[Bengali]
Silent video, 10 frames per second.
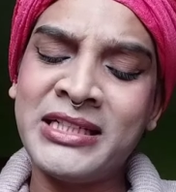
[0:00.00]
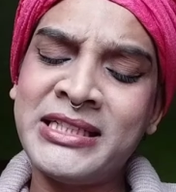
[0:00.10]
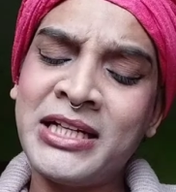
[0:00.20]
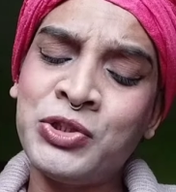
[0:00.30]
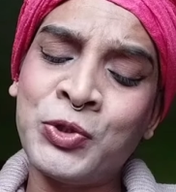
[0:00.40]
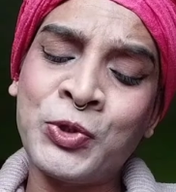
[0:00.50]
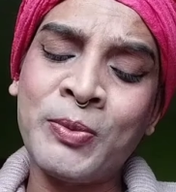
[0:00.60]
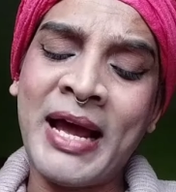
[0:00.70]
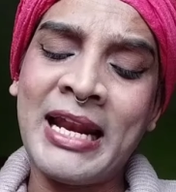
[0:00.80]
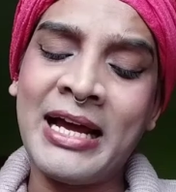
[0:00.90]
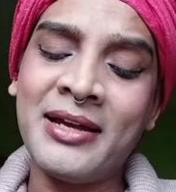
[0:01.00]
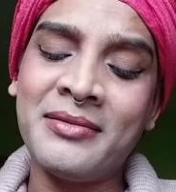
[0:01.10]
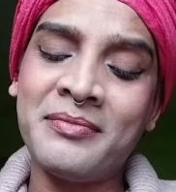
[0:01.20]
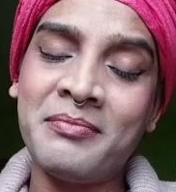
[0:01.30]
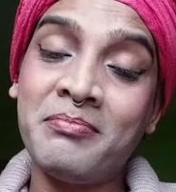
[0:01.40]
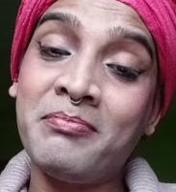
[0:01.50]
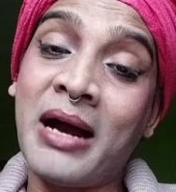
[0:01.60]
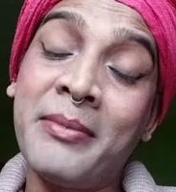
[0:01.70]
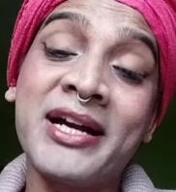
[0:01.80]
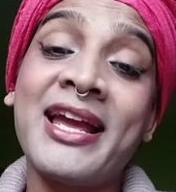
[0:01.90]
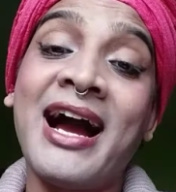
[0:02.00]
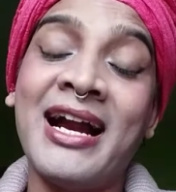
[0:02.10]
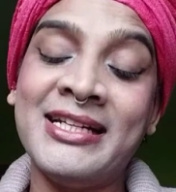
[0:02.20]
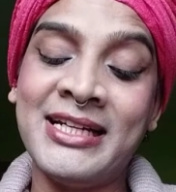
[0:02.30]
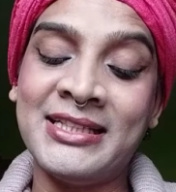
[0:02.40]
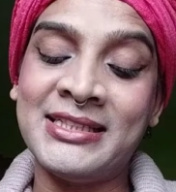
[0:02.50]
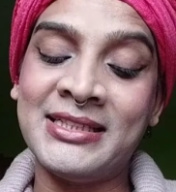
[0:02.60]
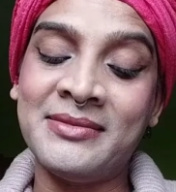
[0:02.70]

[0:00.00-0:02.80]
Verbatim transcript: সেই ছোটবেলায় বাবাকে হারিয়েছি